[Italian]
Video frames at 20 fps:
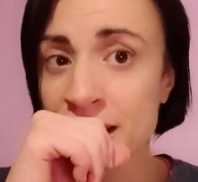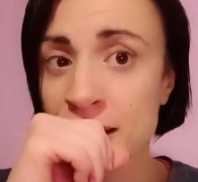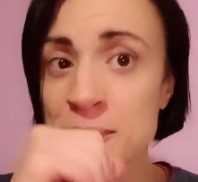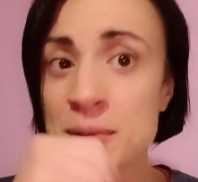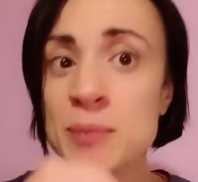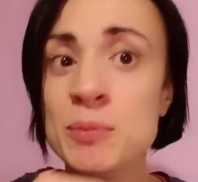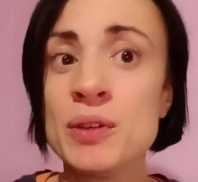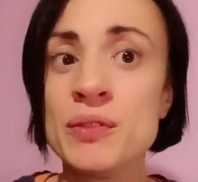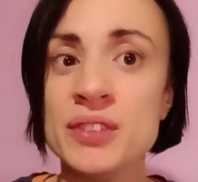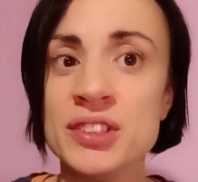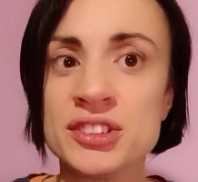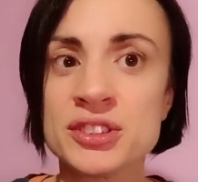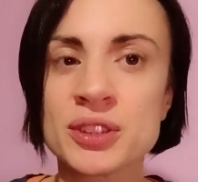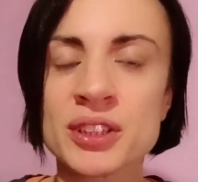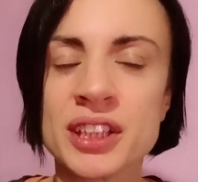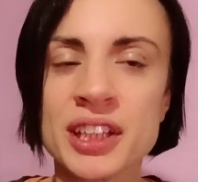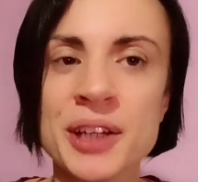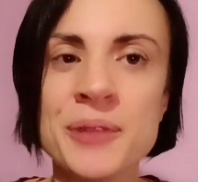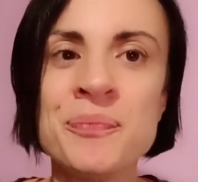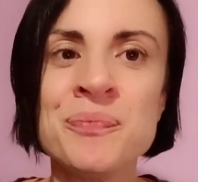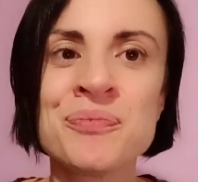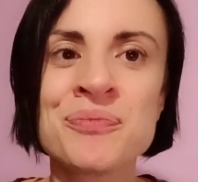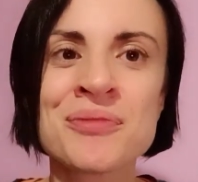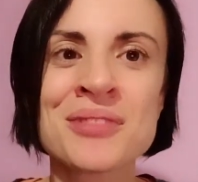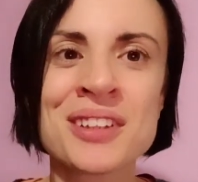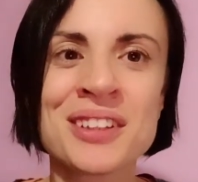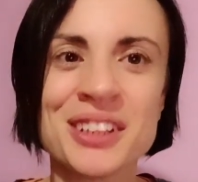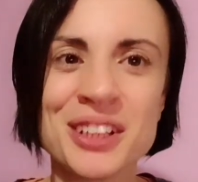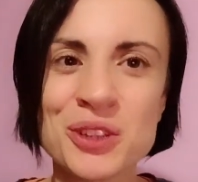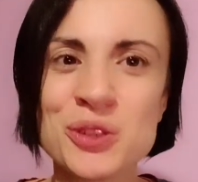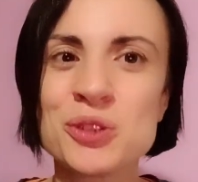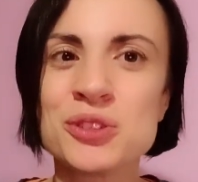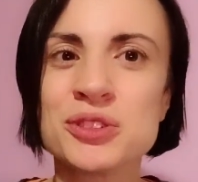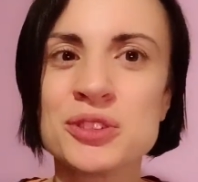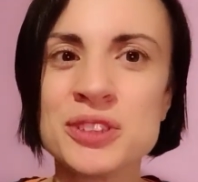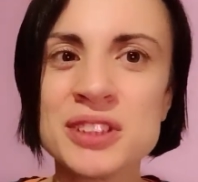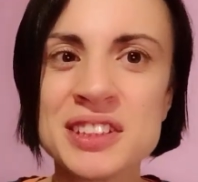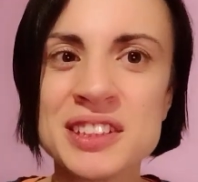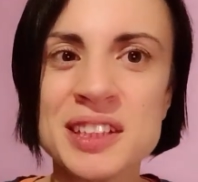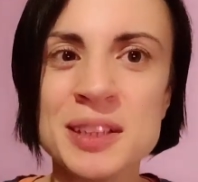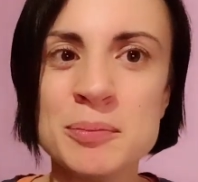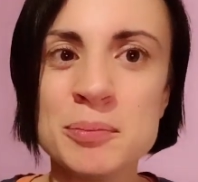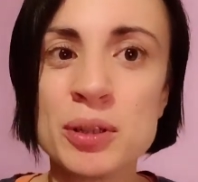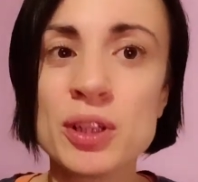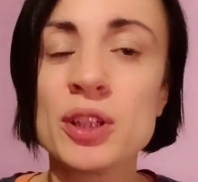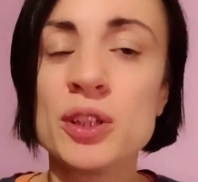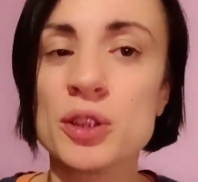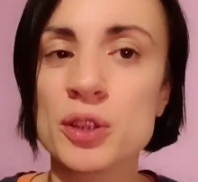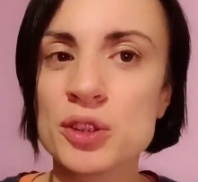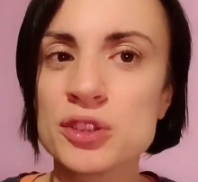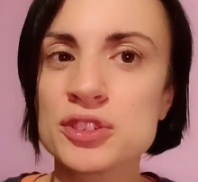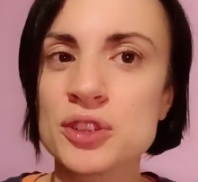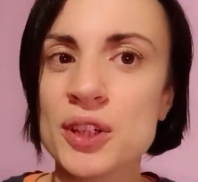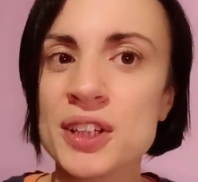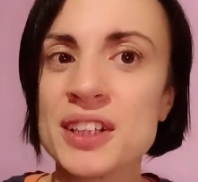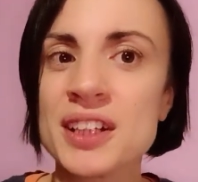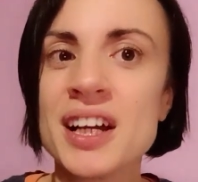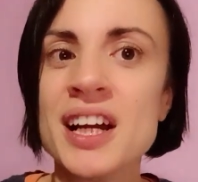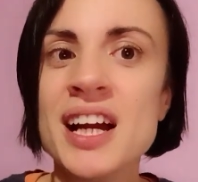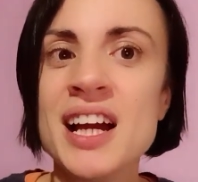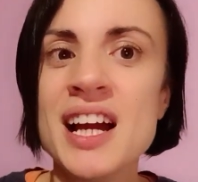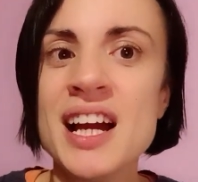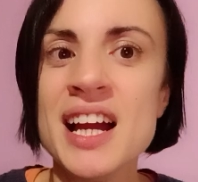abbiamo visto che nel corso del tempo la loro storia